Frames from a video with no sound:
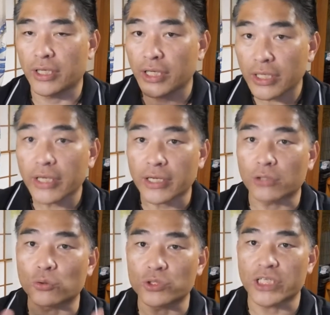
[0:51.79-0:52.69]
AI
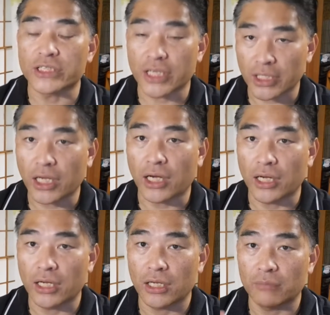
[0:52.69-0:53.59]
が搭載された、
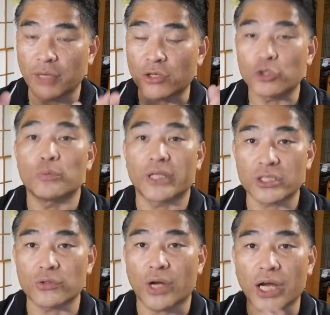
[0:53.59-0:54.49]
まあ、車で
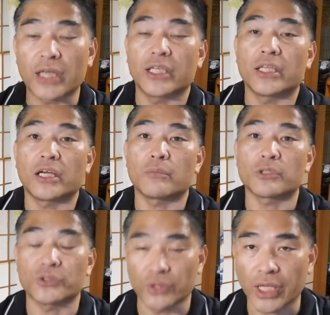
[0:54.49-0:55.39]
すとか家電ってありま
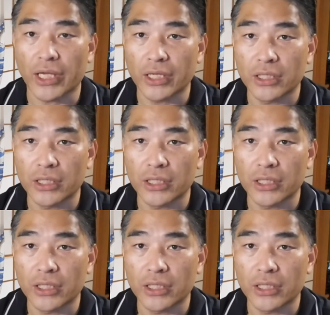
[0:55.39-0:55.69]
すよね